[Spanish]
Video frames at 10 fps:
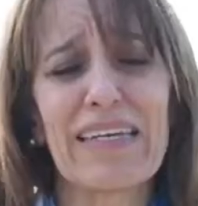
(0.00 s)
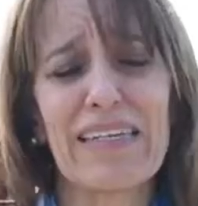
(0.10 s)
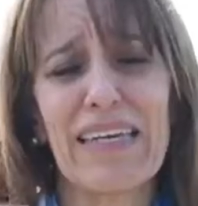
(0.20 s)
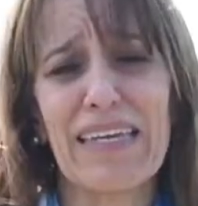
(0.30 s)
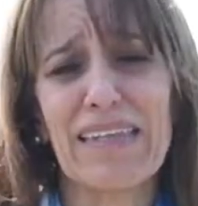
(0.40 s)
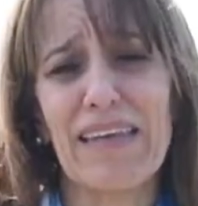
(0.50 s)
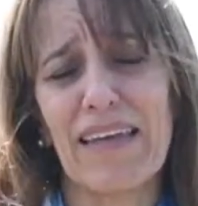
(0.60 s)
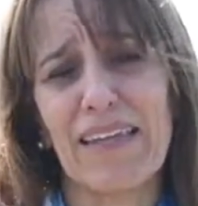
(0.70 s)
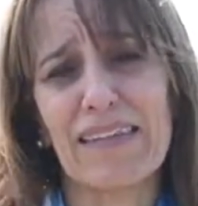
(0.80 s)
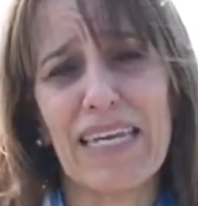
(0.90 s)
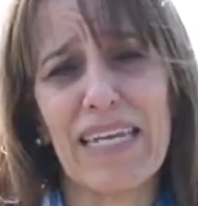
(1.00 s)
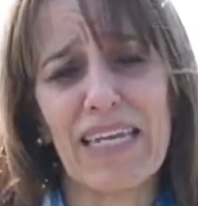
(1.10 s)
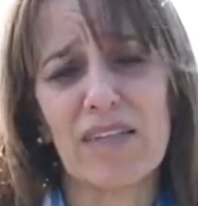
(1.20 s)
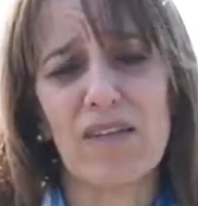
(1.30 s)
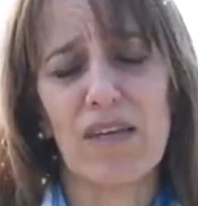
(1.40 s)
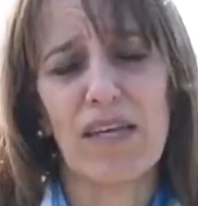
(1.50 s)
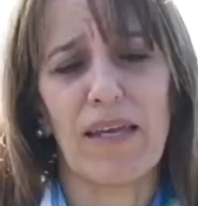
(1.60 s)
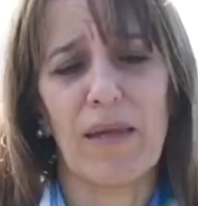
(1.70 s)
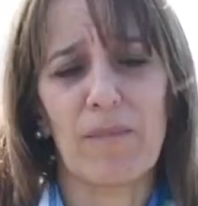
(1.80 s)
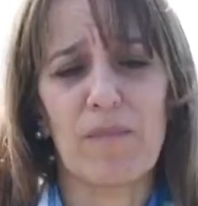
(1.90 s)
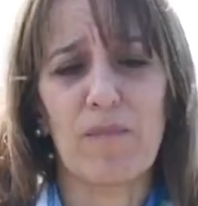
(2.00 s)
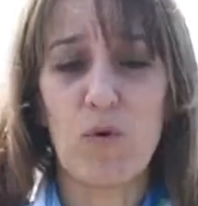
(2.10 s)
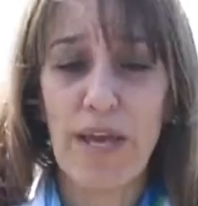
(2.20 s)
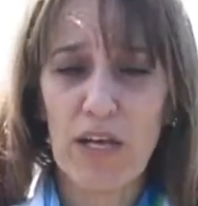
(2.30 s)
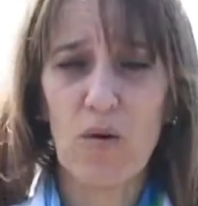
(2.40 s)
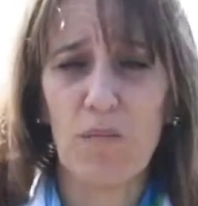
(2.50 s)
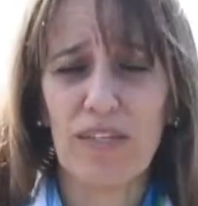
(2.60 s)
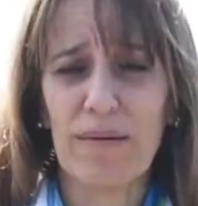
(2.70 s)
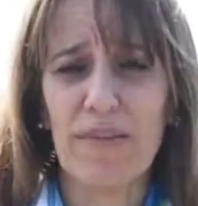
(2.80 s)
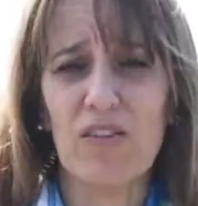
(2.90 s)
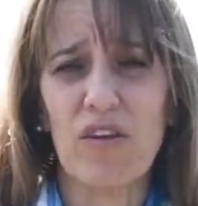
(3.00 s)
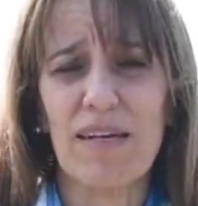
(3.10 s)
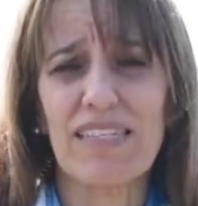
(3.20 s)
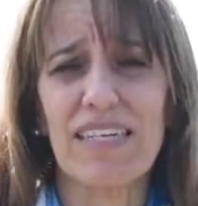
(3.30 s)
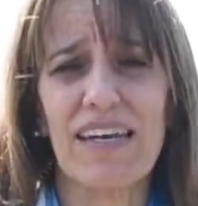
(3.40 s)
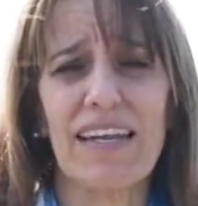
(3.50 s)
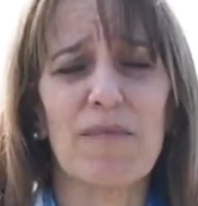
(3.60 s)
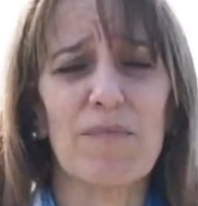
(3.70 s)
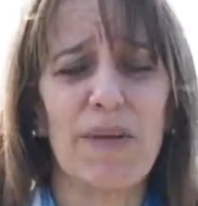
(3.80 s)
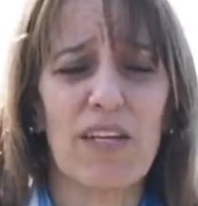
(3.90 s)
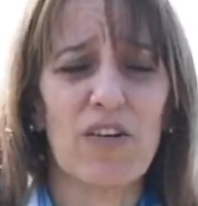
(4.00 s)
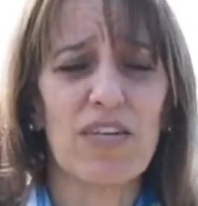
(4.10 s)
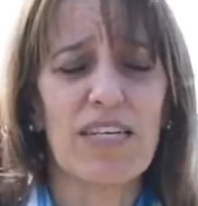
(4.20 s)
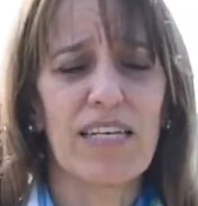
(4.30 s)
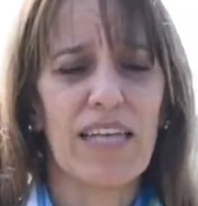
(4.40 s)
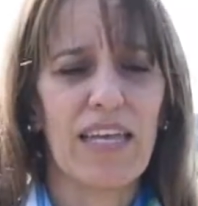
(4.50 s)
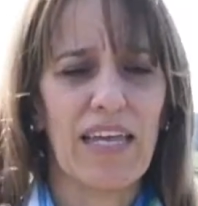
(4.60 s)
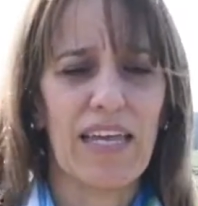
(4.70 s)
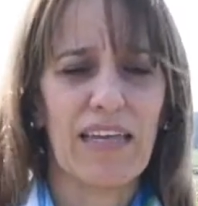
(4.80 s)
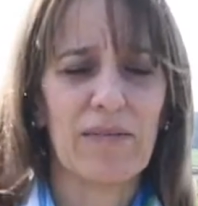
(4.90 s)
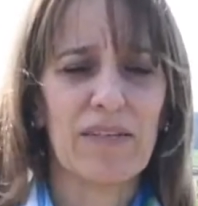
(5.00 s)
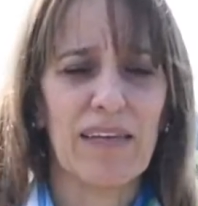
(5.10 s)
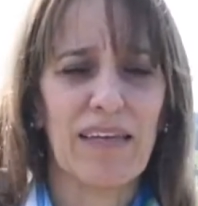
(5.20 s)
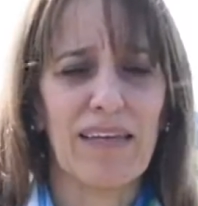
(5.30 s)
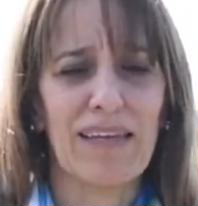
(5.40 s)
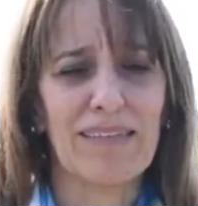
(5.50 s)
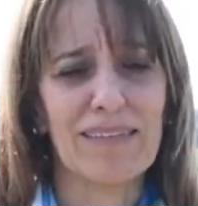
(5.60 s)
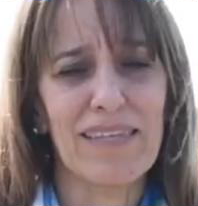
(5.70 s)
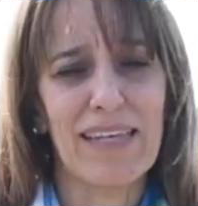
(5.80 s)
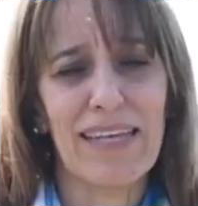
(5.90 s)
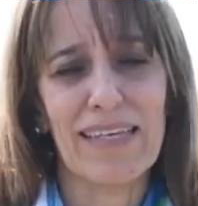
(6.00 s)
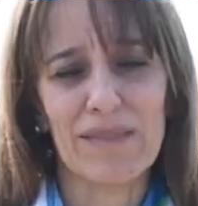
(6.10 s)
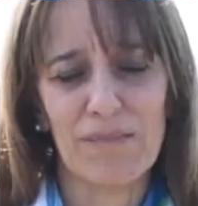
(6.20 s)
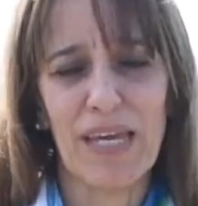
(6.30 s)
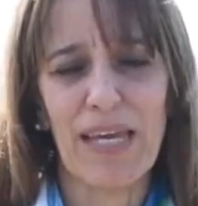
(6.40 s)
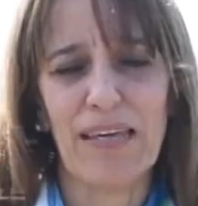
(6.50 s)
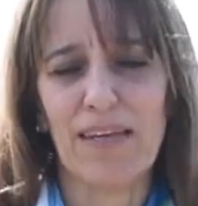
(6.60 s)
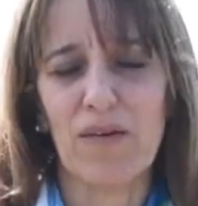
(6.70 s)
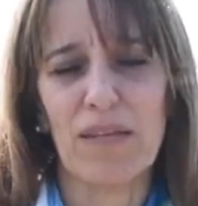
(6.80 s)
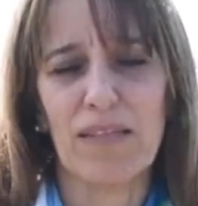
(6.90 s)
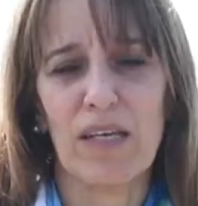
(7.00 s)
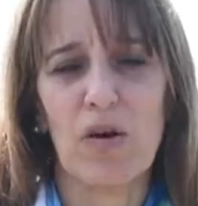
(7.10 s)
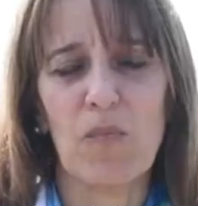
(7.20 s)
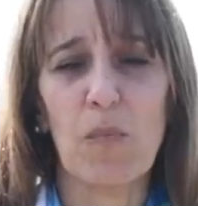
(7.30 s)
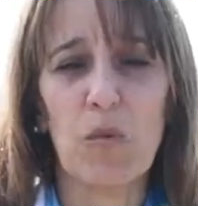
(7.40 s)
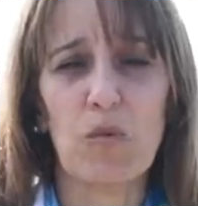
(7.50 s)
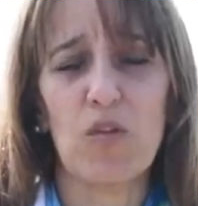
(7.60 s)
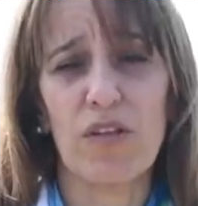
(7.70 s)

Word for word: que eh, tienen eh, buen comportamiento a mancha en red, pero eh, que se les ve este, como punto